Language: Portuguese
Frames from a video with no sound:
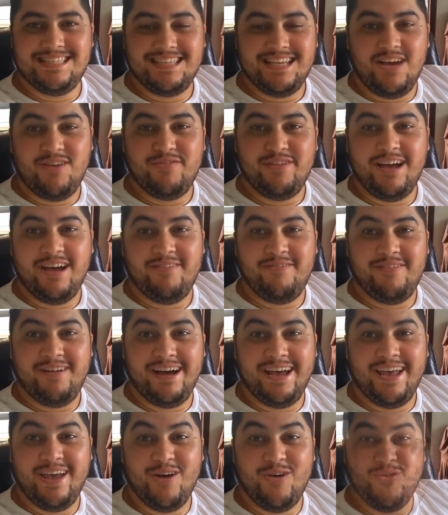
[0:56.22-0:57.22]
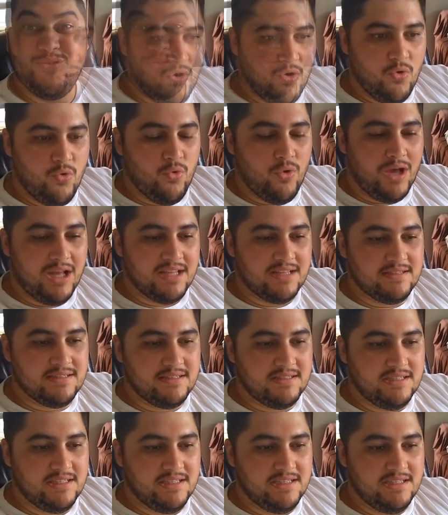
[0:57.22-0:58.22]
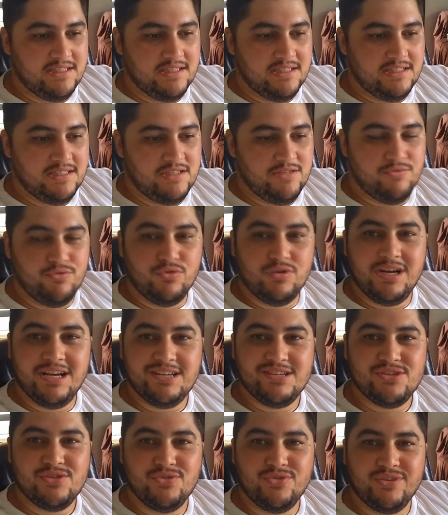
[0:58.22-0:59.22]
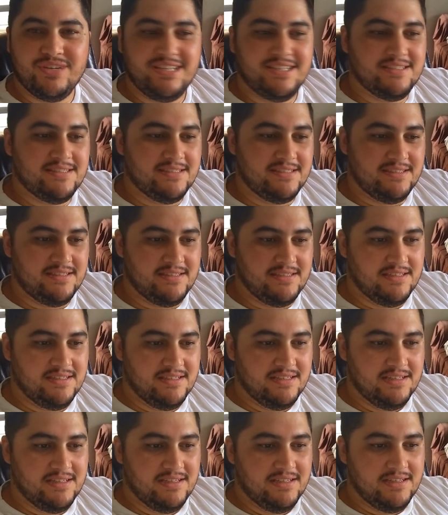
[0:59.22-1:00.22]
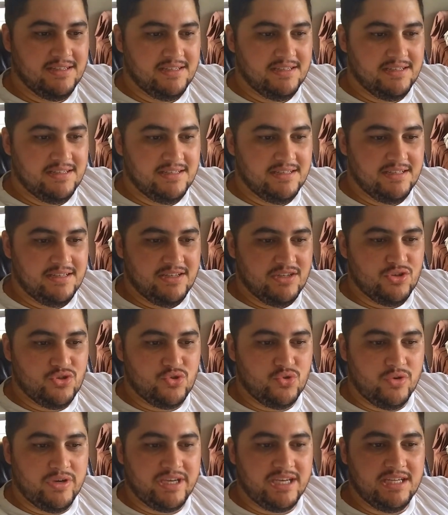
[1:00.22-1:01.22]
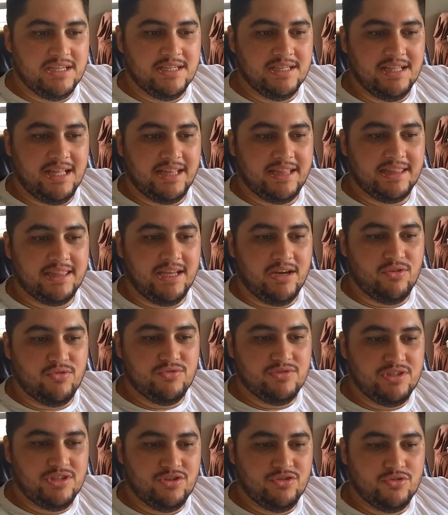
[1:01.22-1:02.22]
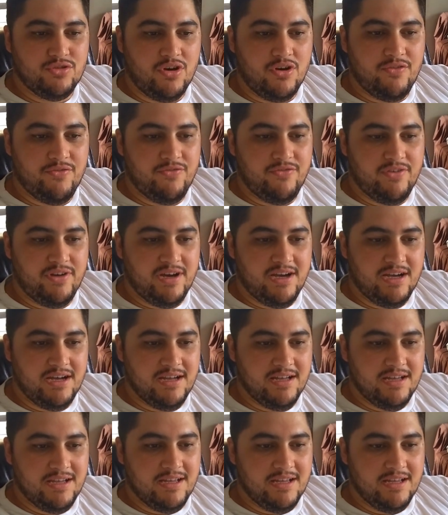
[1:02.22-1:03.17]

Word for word: Salve Rafael, Wallace Divulgações. Sou aqui de Natal, de Nova